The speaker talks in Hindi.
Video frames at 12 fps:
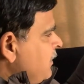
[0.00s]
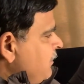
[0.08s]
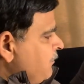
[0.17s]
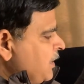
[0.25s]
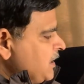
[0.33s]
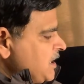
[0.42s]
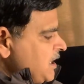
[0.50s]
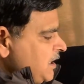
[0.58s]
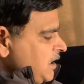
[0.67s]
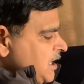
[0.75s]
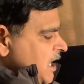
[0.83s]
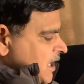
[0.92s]
मैं ये
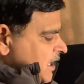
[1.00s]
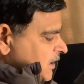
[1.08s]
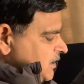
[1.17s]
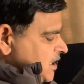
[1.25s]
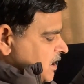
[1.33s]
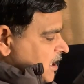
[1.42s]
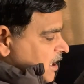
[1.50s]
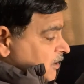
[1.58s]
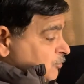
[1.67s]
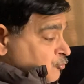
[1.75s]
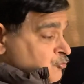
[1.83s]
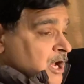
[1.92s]
नहीं कह रहा कि ये
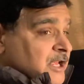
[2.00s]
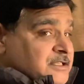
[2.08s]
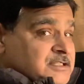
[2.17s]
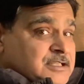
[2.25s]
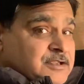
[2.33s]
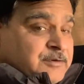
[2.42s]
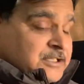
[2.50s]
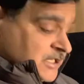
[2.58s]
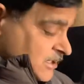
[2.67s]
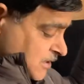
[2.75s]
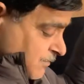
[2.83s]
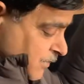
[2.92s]
गलत हुआ है इसकी
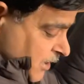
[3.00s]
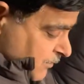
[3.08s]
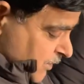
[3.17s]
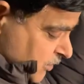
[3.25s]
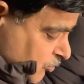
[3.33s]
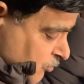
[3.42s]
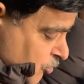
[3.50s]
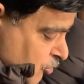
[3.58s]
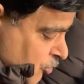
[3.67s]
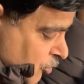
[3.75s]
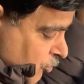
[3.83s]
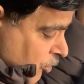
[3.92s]
वजह से पर मैं तुम
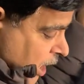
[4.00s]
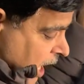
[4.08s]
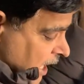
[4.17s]
लोगों को